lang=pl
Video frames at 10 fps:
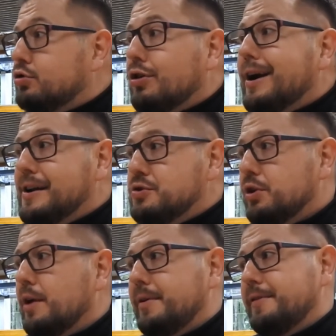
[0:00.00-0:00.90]
to
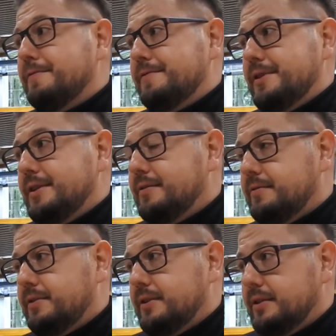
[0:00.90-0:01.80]
realizujemy w,
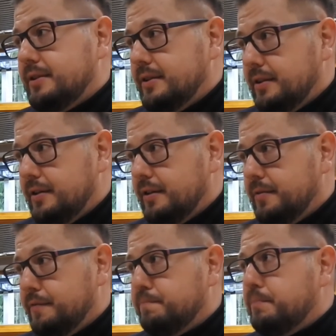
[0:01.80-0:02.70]

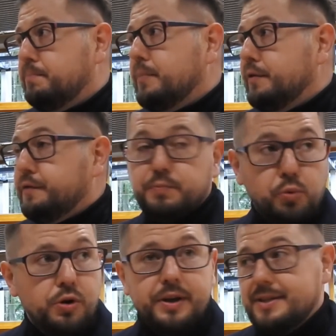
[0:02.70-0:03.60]
w,
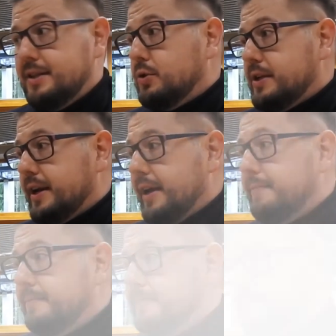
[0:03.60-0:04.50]
wspólnie z ocerkiem.
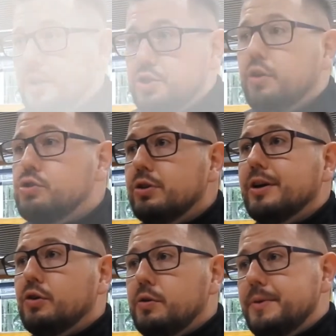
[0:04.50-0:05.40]
Jeżeli chodzi o
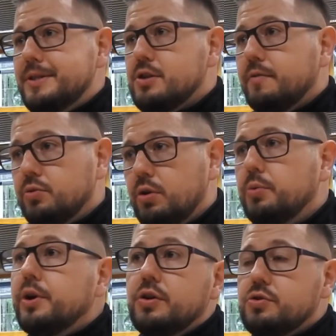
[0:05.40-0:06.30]
nagrody biznesowe, które
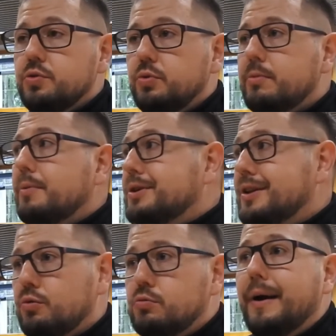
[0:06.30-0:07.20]
Wigilio otrzymuje, mamy tych
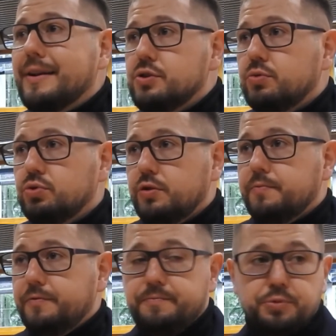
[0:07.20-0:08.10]
nagród bardzo dużo.
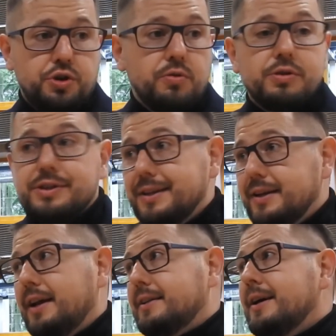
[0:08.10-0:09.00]
W przeciągu
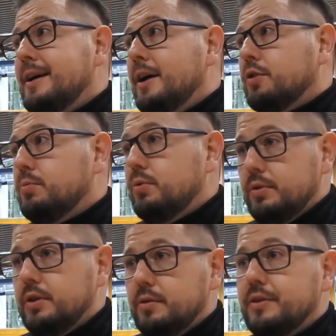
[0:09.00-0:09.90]
ostatnich lat to
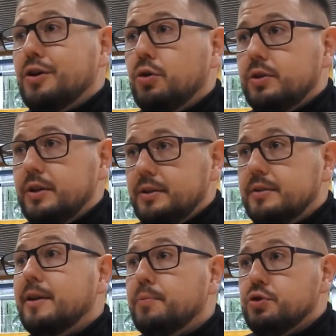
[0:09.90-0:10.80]
były nagrody
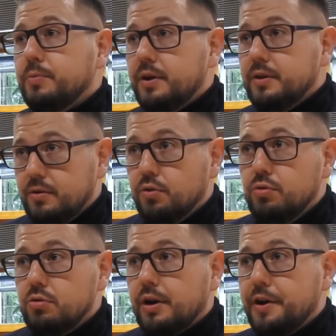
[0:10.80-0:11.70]
na poziomie
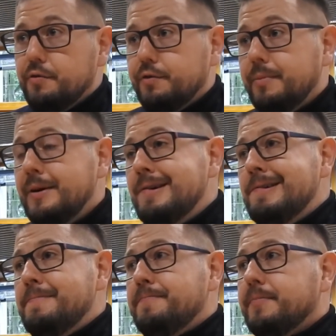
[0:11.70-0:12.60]
ogólnokrajowym,
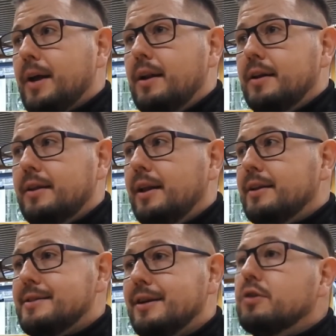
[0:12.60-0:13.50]
mm, ale dla
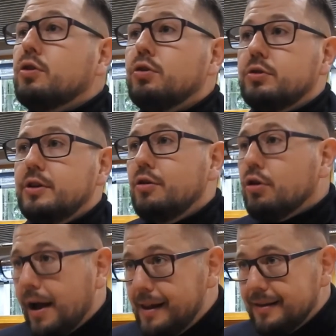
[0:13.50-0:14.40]
nas nagrody
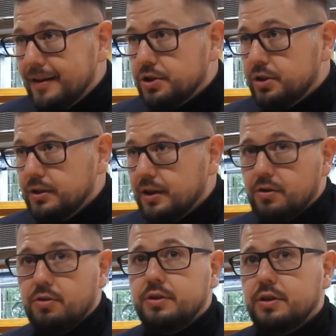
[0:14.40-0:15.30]
lokalne, czyli
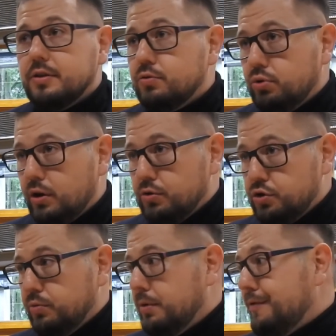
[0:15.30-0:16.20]
nagrody, które
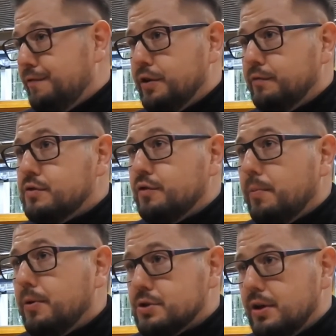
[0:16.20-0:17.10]
otrzymujemy w województwie
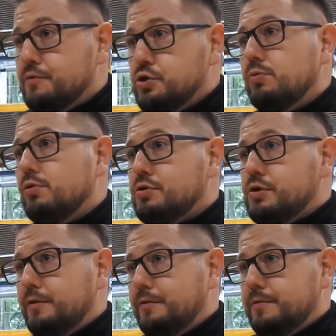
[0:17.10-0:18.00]
opolskim, a w szczególności
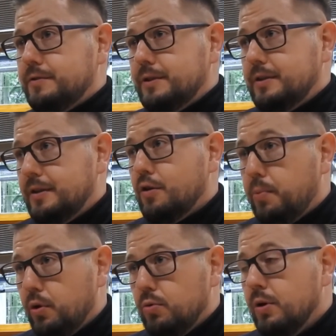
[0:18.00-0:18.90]
w
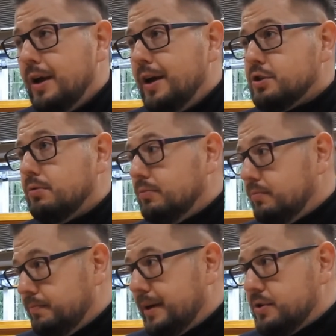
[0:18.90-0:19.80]
Opolu,
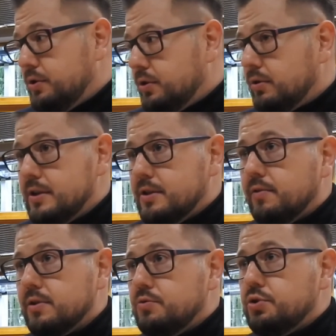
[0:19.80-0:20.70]
są bardzo istotne z
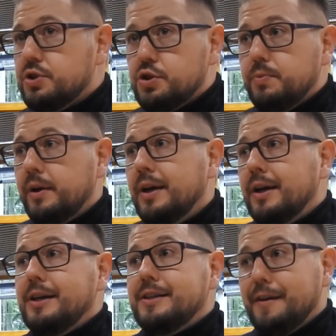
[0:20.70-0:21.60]
tego względu, że jesteśmy
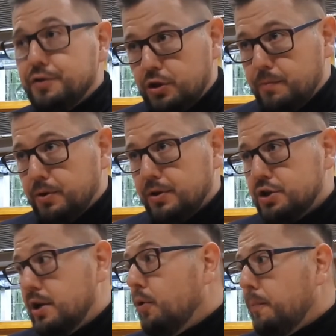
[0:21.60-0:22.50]
i zawsze to
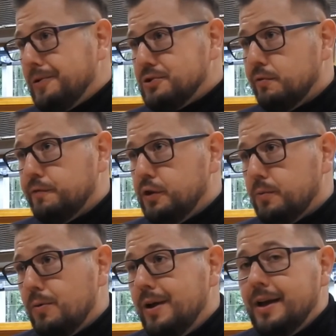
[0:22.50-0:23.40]
podkreślamy, opolską
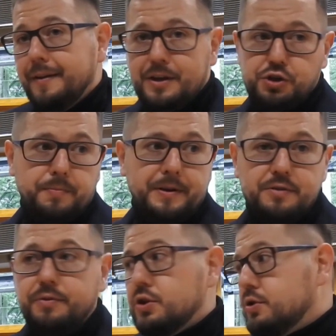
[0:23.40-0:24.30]
firmą. Nasi
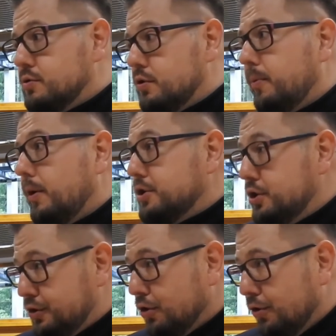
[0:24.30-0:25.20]
pracownicy są z Opola
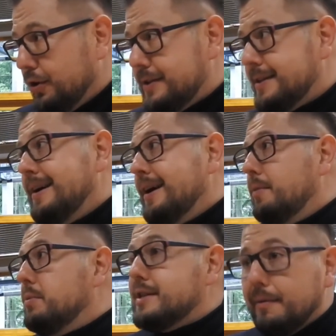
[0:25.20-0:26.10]
czy z okolic.
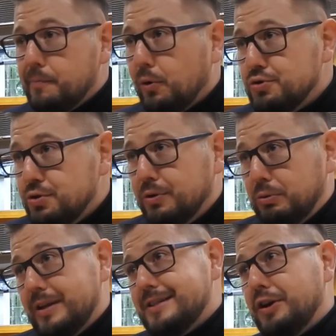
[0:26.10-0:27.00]
My sami pochodzimy
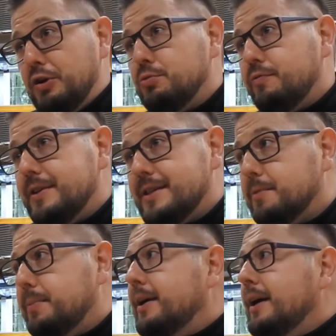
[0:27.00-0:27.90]
tutaj z regionu, więc
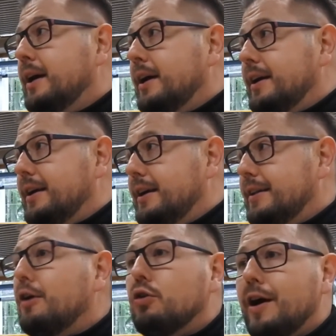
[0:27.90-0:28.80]
jakby y,
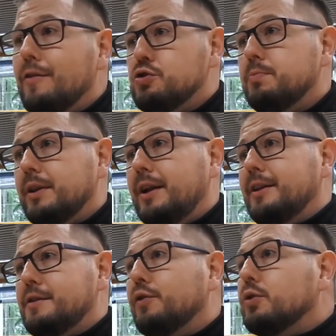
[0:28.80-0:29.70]
ta lokalność ma dla
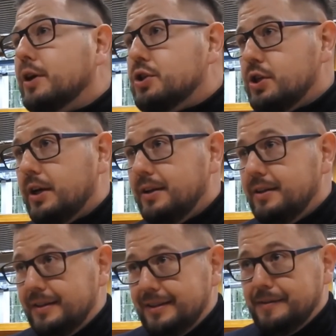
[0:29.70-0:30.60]
nas w kontekście y,
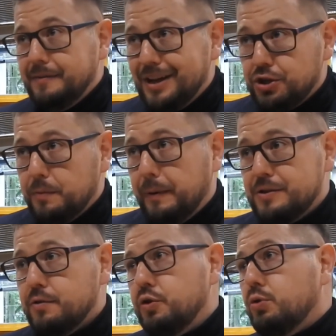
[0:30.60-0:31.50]
naszych
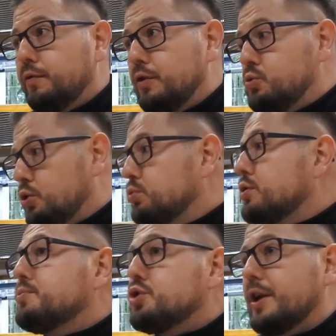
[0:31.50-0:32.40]
pracowników i ludzi,
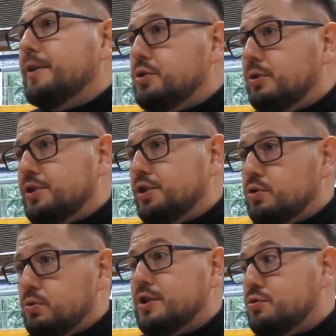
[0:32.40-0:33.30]
którzy przyczyniają się do
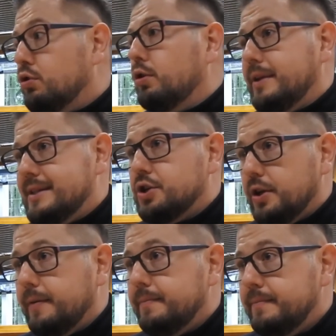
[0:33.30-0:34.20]
naszego sukcesu ogromne znaczenie.